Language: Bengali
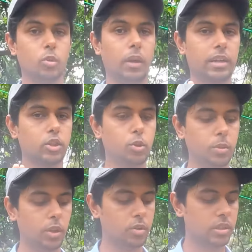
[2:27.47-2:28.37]
তো আরেকটা
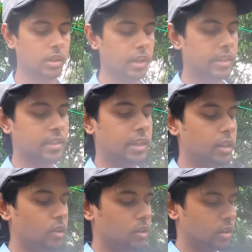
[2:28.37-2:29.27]
সুবিধা হচ্ছে এটা
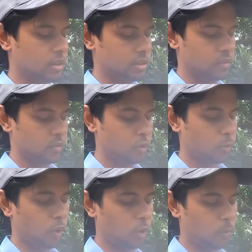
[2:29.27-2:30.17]
চাইলে খুব
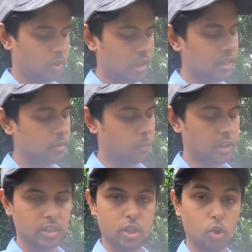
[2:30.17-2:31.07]
অল্পতেই
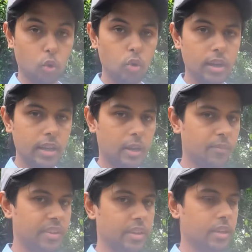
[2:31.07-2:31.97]
বাইজারটা খুলে
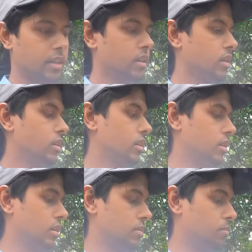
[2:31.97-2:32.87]
আপনি
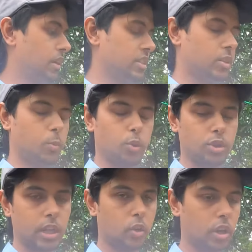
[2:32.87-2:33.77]
বাইজারটা
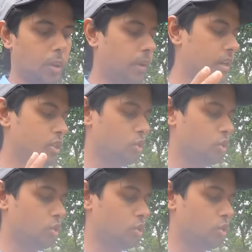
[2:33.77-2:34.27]
পরিষ্কার করে আবার